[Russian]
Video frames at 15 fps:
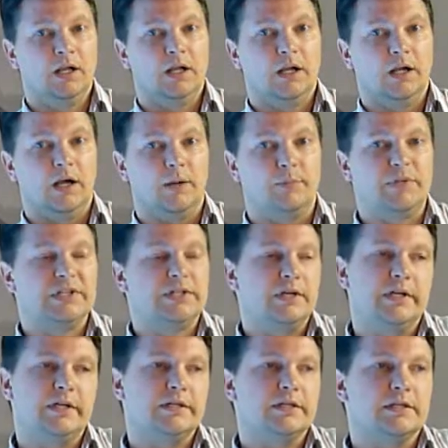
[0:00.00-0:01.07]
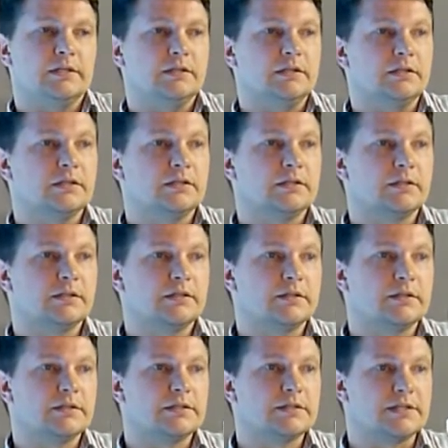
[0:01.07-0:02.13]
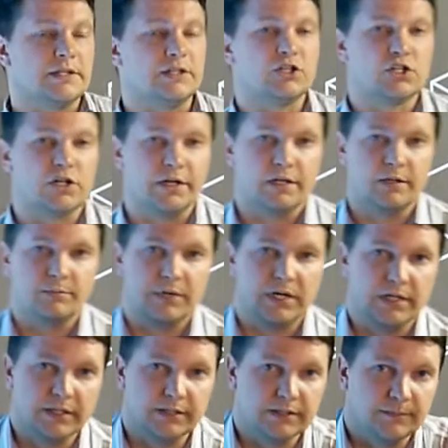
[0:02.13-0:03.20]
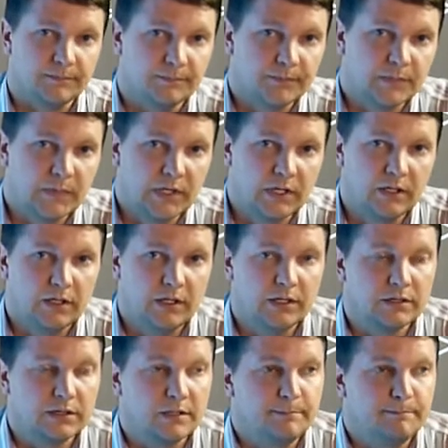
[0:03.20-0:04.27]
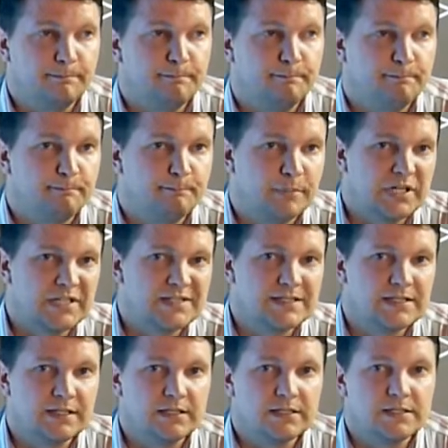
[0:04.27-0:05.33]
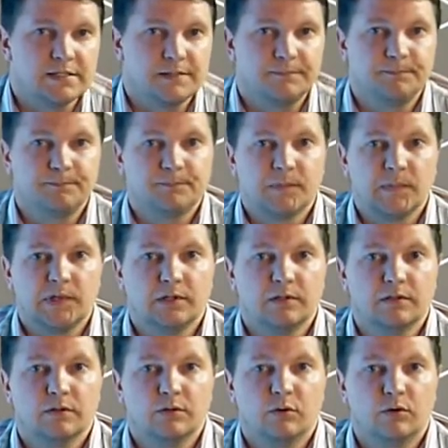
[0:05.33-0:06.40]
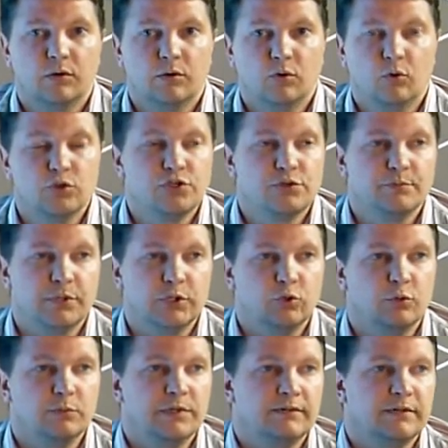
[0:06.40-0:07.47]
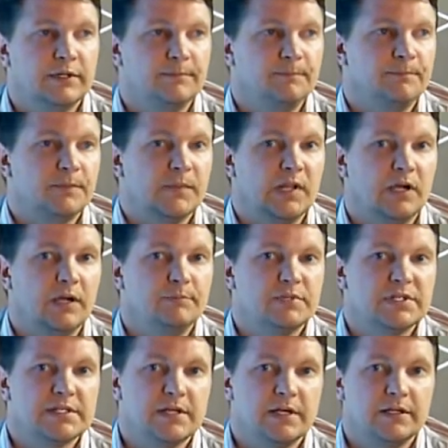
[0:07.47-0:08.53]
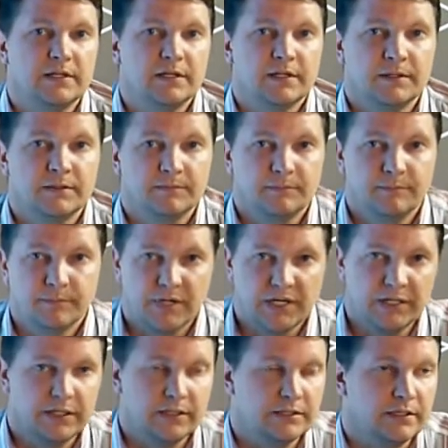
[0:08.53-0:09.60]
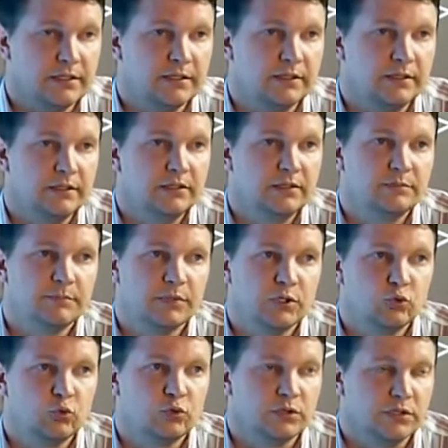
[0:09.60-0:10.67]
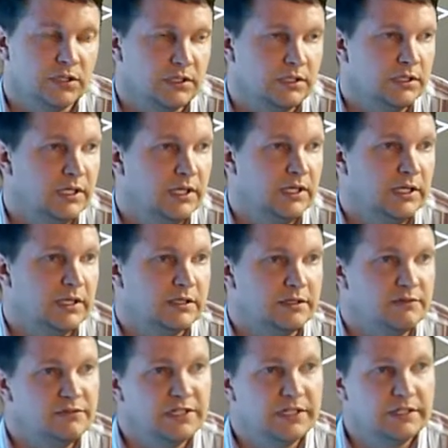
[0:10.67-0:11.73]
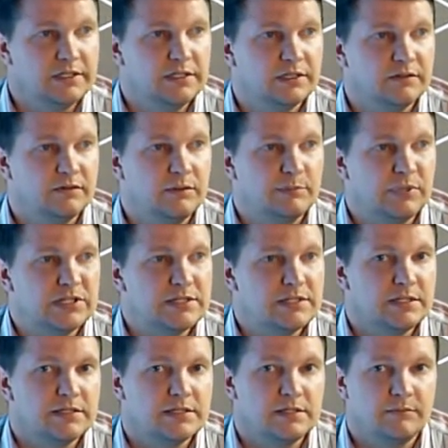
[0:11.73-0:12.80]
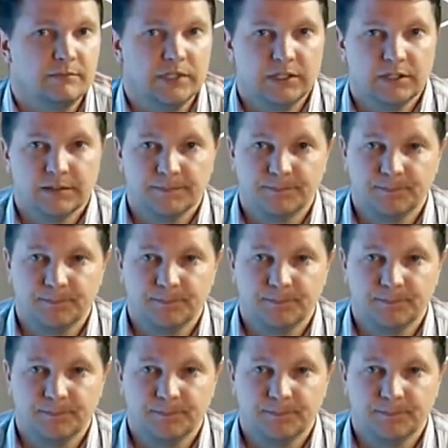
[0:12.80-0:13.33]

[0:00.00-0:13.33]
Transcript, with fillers: Определение содержания проекта – это процесс очень подробного описания проекта и продукта. На выходе этого процесса мы